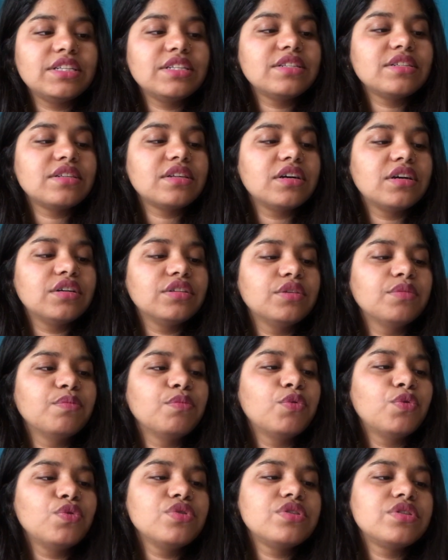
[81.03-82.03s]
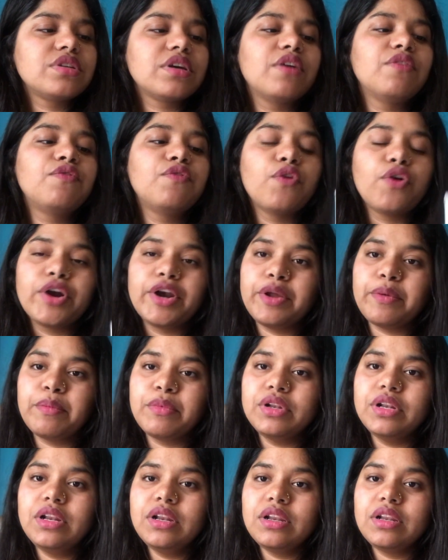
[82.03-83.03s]
इज़ द मोस्ट
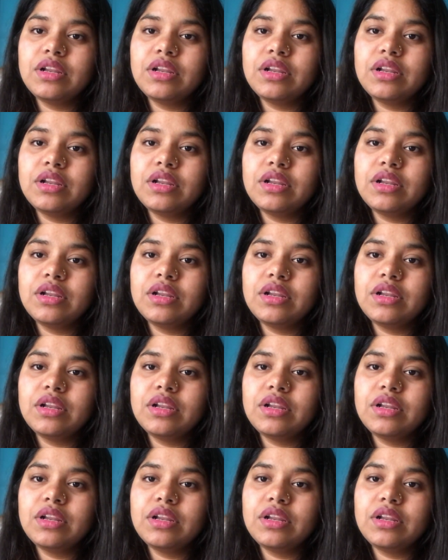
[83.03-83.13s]
अफोर्डेबल